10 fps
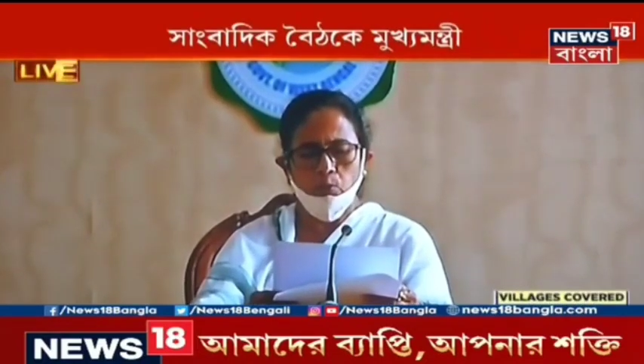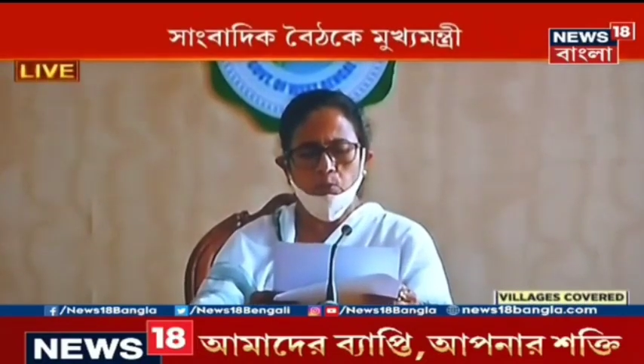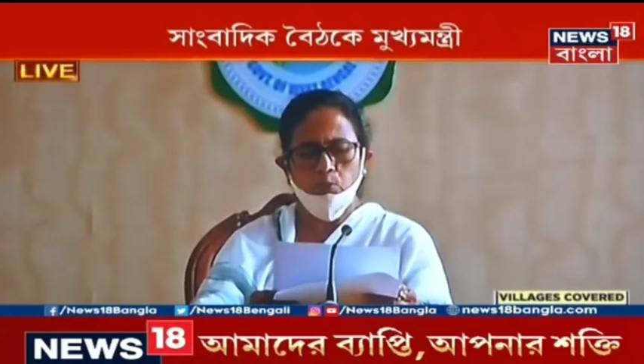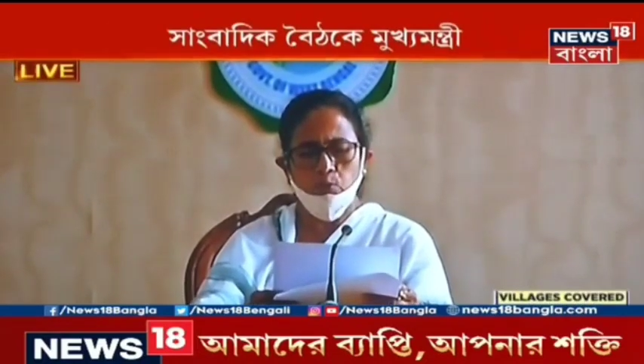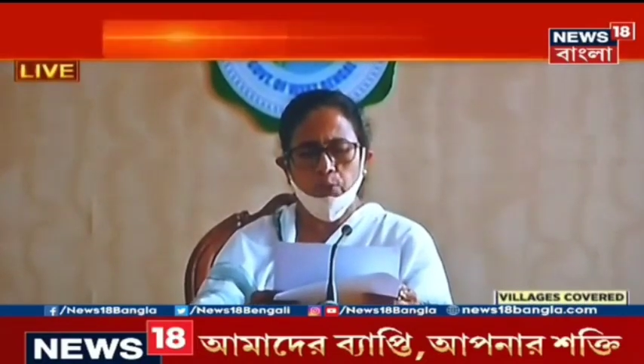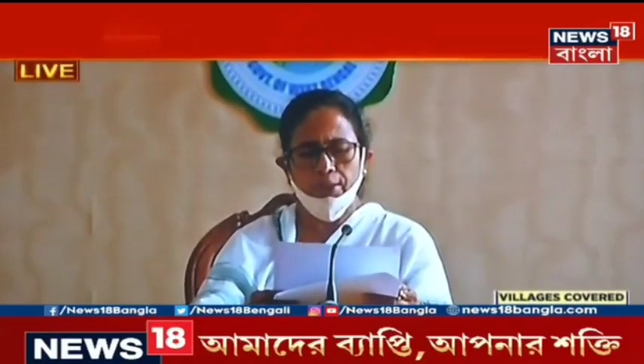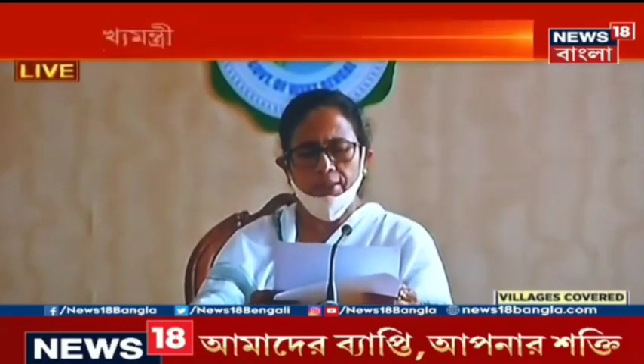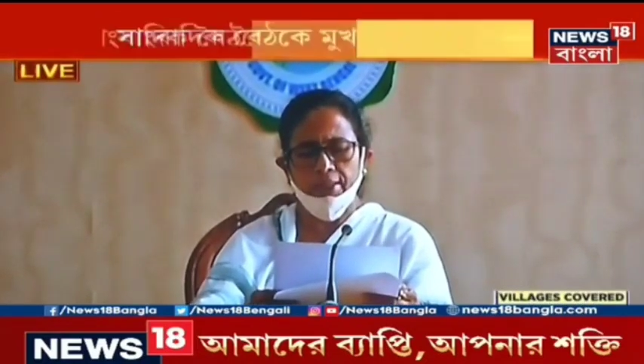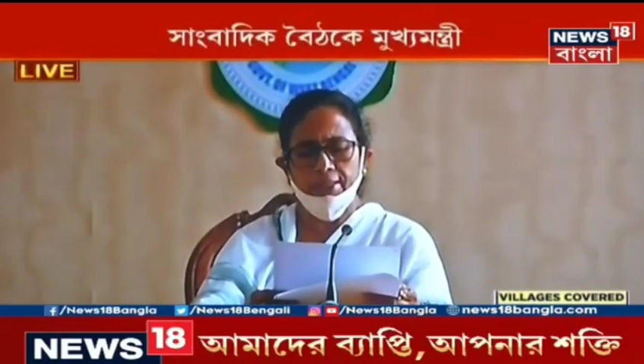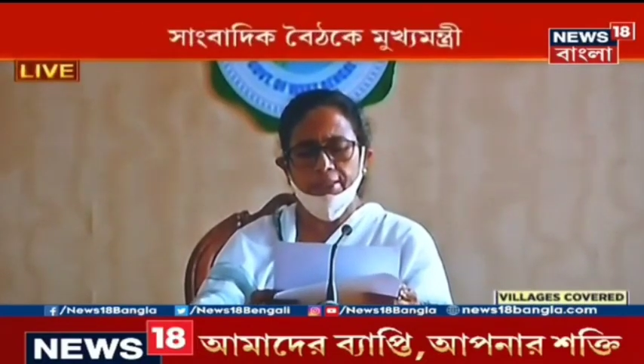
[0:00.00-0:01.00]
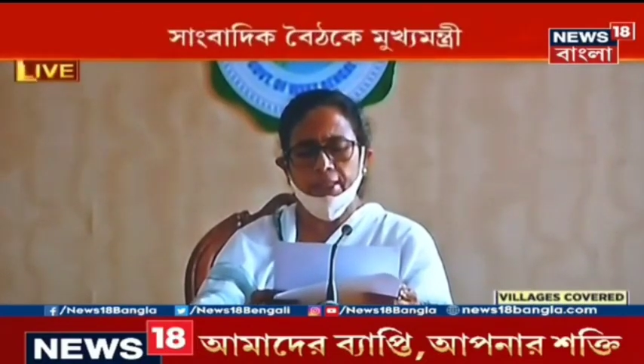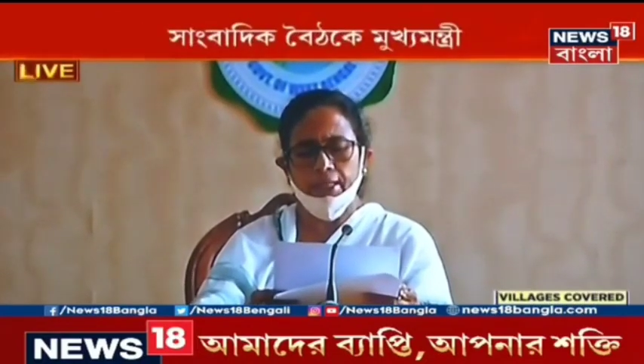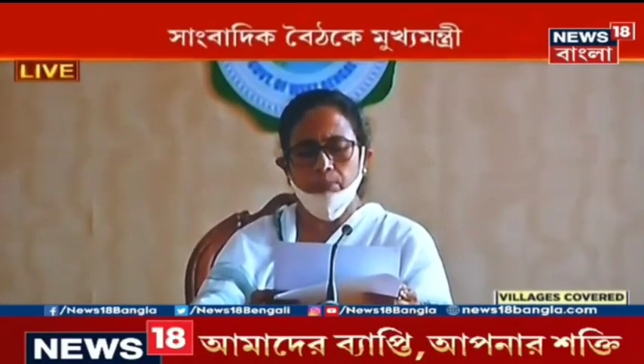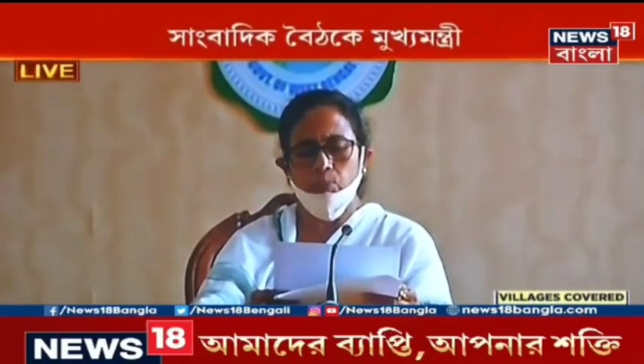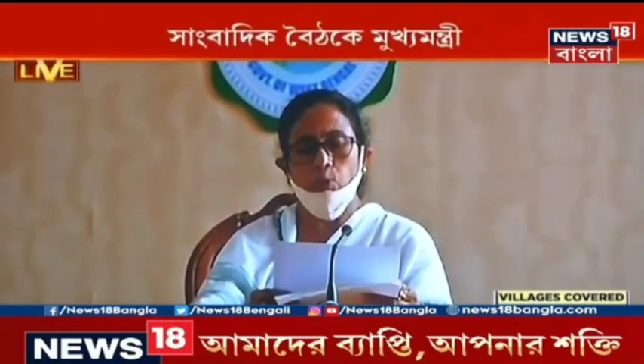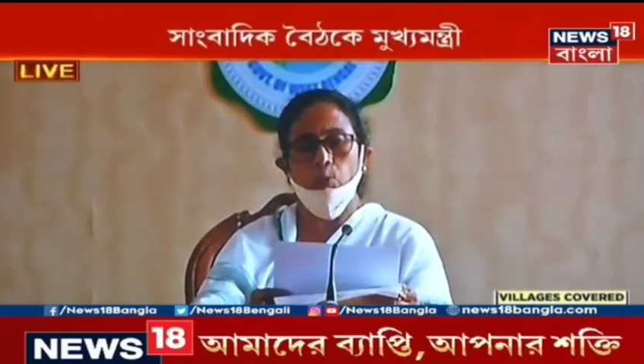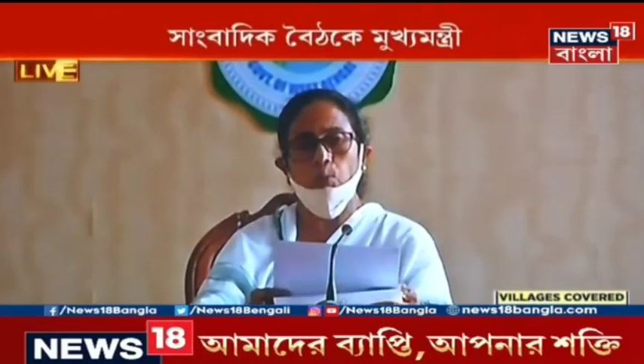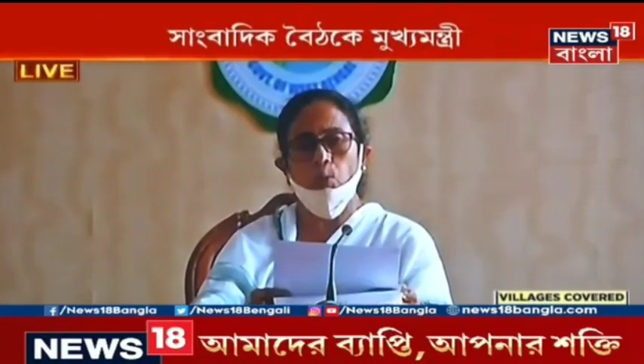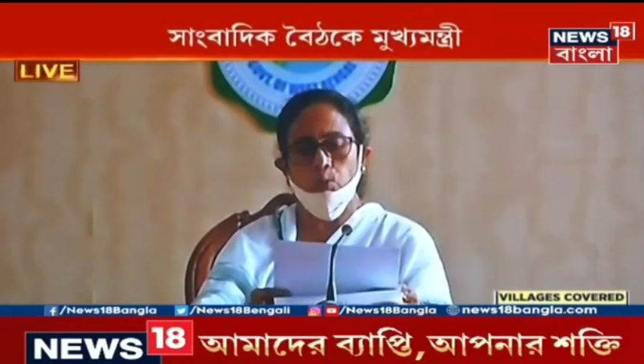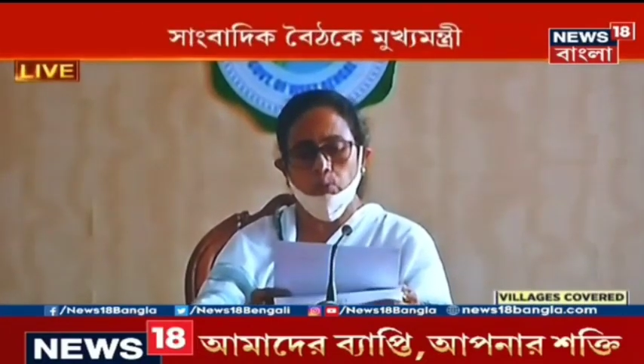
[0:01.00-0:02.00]
নতুন স্টুডেন্ট ক্রেডিট কার্ড
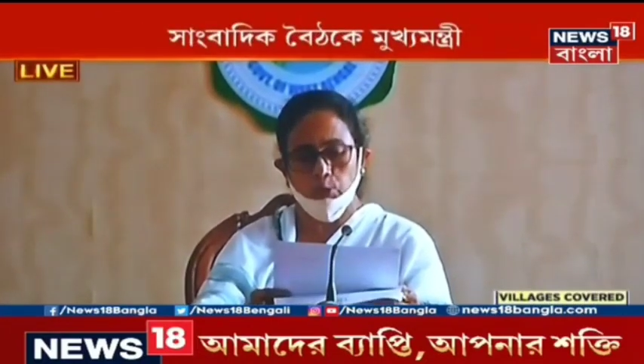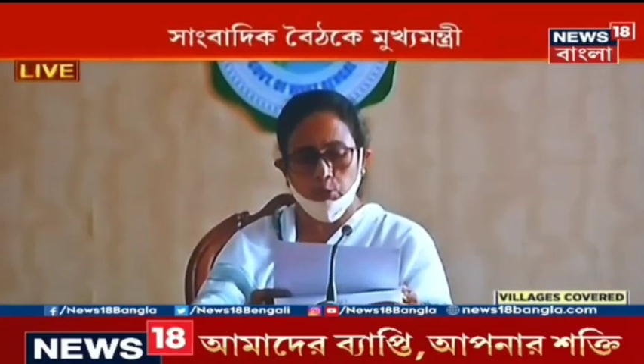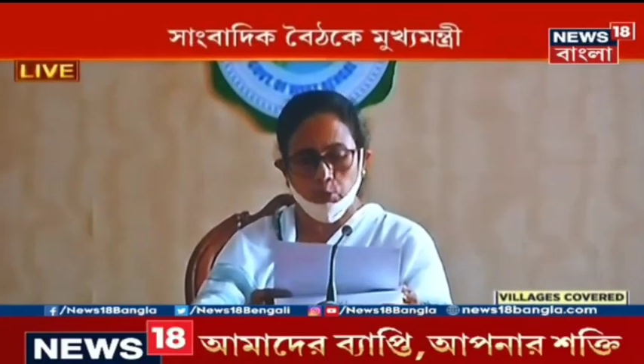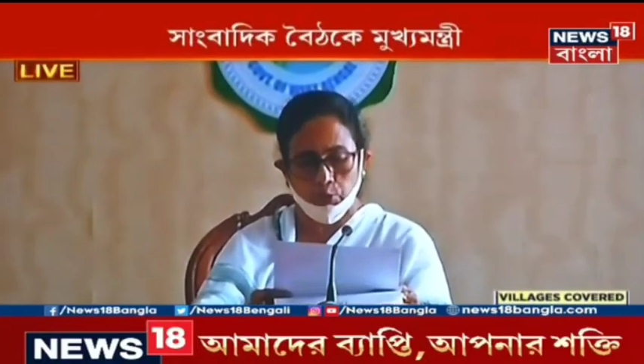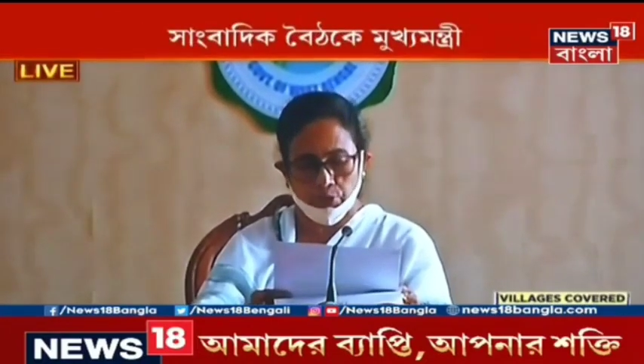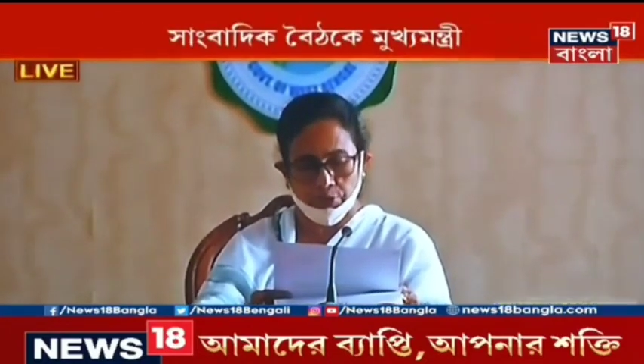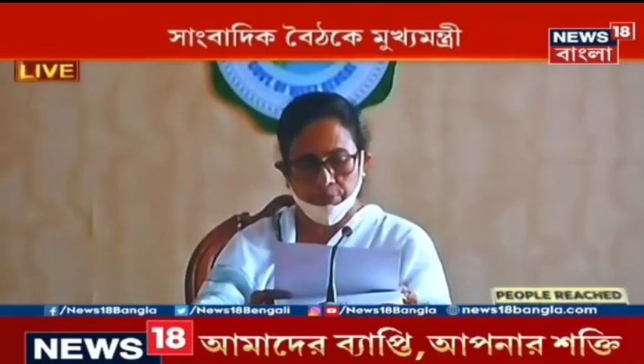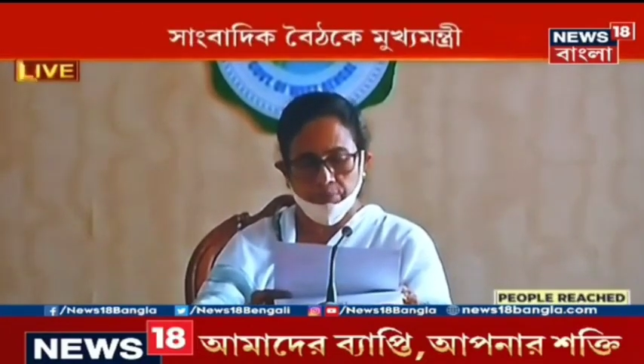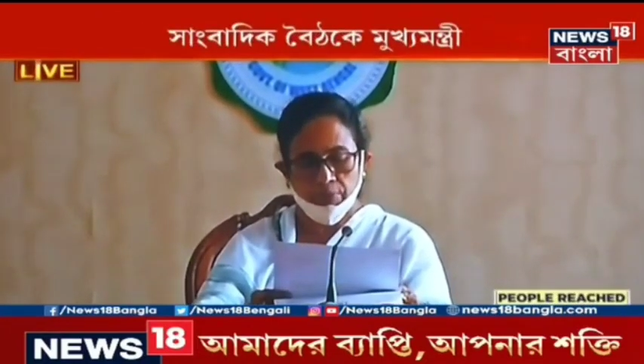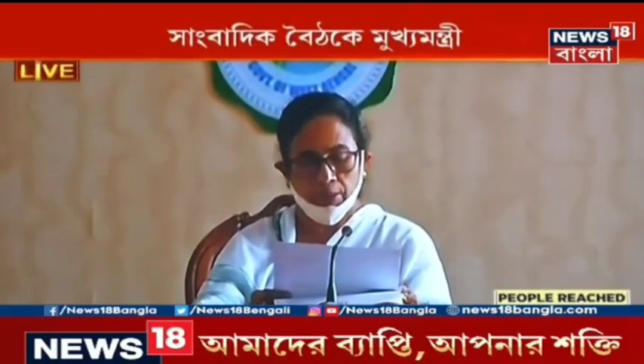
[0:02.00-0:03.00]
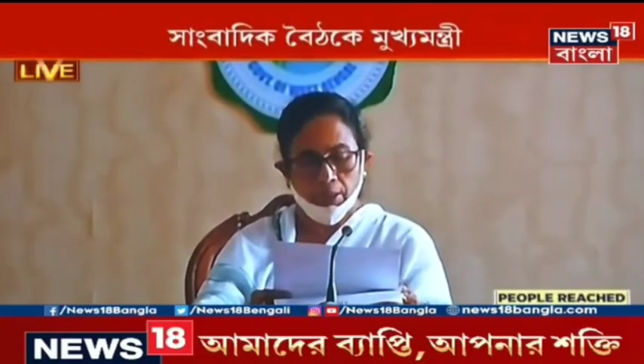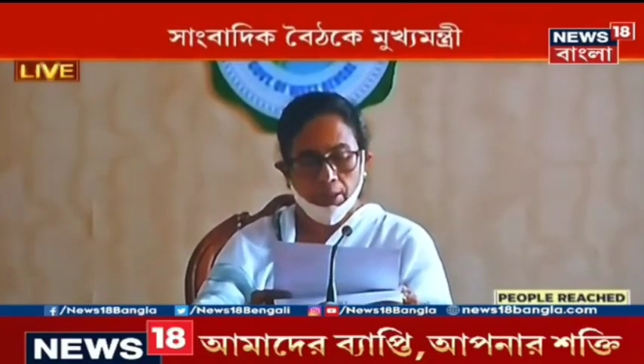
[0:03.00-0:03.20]
প্রকল্প অনুমোদিত হয়েছে